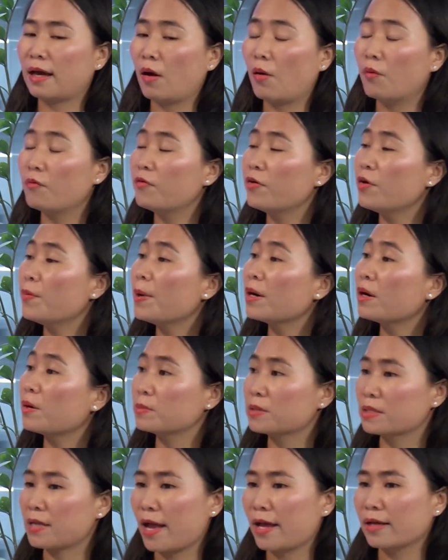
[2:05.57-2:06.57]
cổ phiếu bất
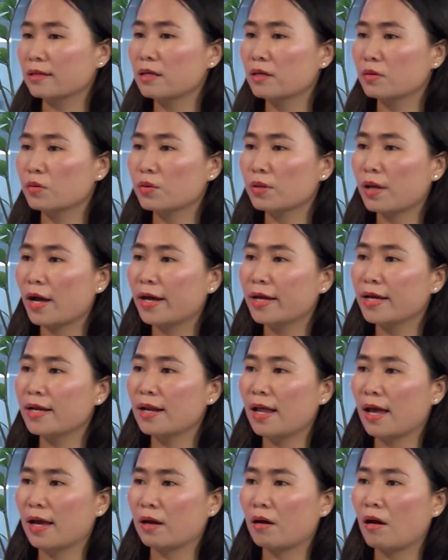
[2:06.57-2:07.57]
động sản thì tôi
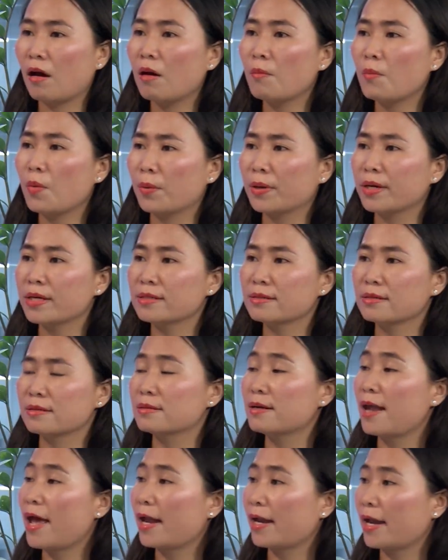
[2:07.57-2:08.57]
thấy là có một cái
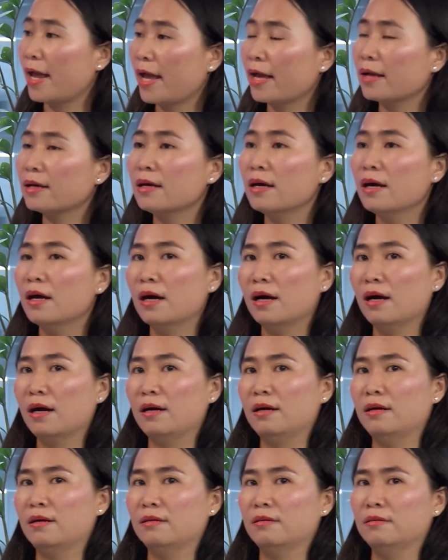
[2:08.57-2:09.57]
sự đè nén uh,